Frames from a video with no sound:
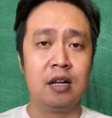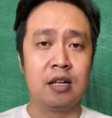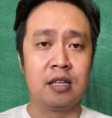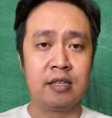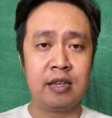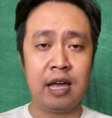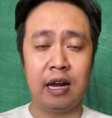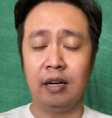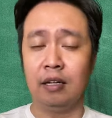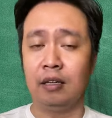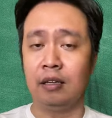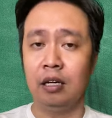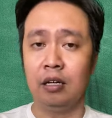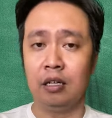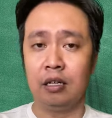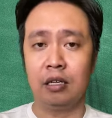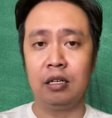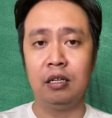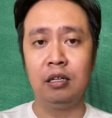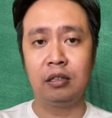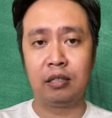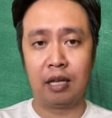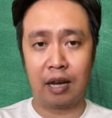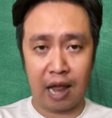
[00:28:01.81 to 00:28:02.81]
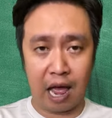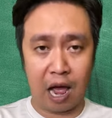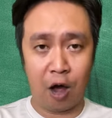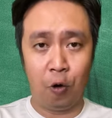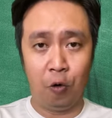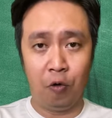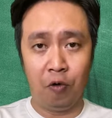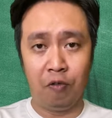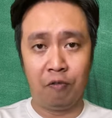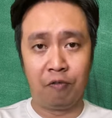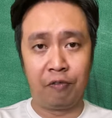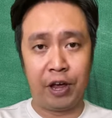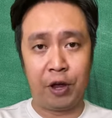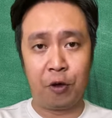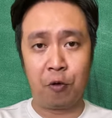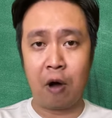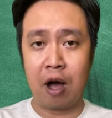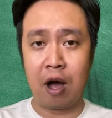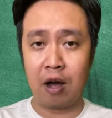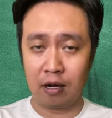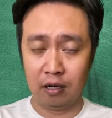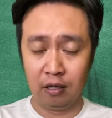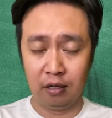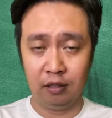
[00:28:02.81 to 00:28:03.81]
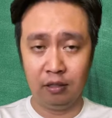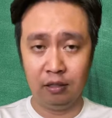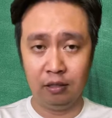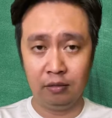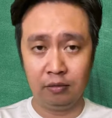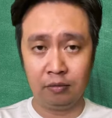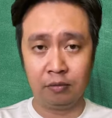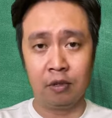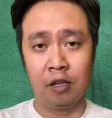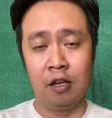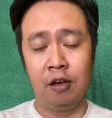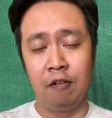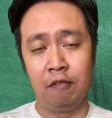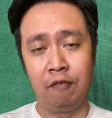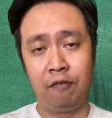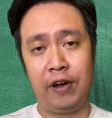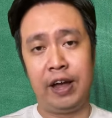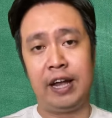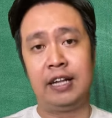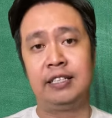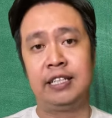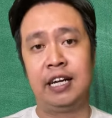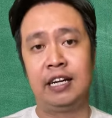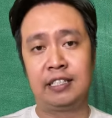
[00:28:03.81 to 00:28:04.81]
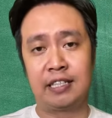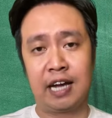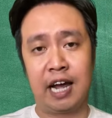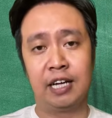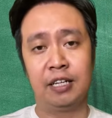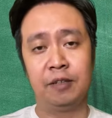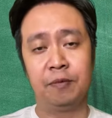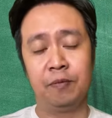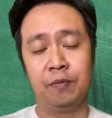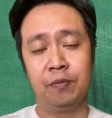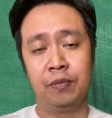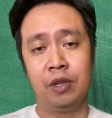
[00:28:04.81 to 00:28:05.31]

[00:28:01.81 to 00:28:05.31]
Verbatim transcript: nhận thức như thế nào về quá khứ, về chiến tranh,